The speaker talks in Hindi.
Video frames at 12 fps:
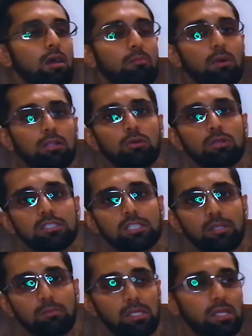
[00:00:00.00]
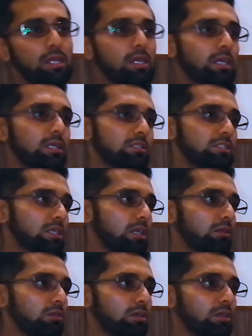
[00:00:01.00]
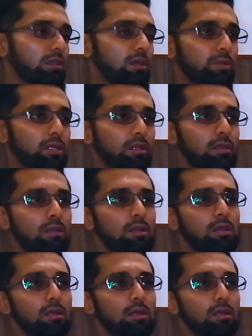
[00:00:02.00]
मर्दों के जहन में ये है कि जी कल को अगर हमें